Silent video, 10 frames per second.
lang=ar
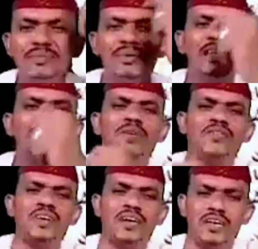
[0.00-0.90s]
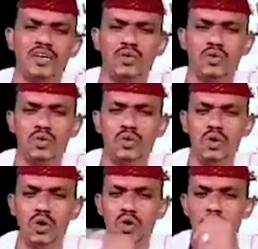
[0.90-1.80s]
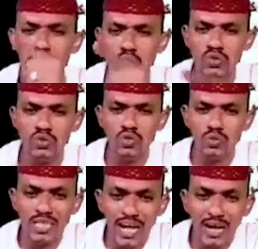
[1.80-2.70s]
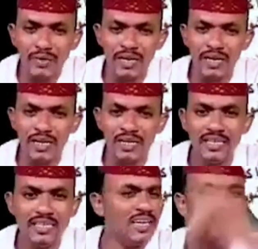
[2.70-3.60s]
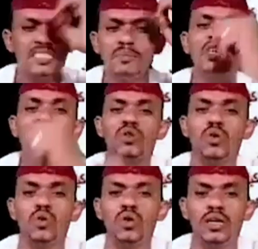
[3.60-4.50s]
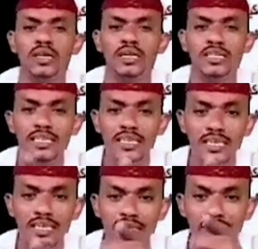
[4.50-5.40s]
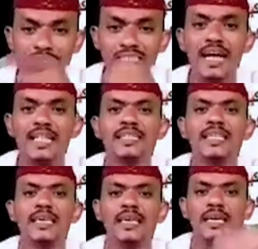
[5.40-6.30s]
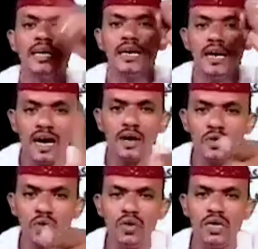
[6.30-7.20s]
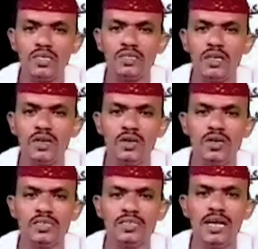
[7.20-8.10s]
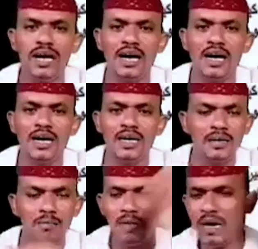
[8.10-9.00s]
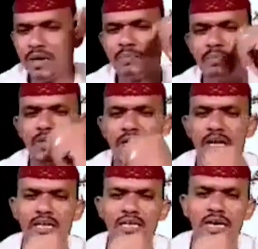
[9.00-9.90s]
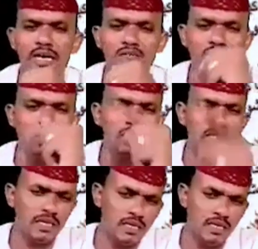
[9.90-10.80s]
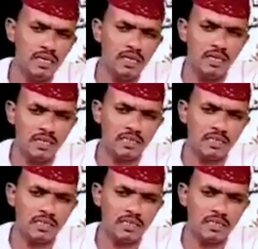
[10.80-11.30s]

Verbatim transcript: عادي بقلب الفرح ليهول وحزنه بتاير عد مية حول دي رسالتي هاكم خلاصة لول السلاح ما بعبر عن رجال الزول دي